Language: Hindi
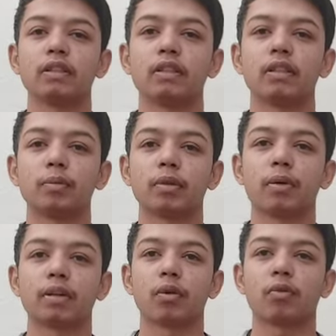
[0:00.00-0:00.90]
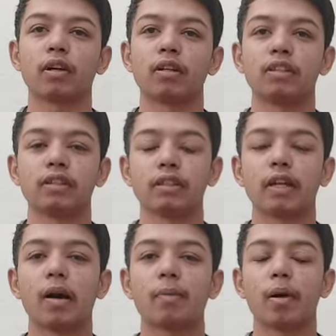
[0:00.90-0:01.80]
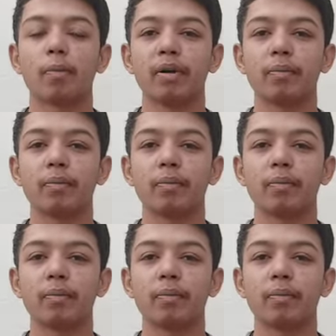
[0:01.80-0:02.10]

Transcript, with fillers: टिप्स बताऊंगा जिससे आप अपनी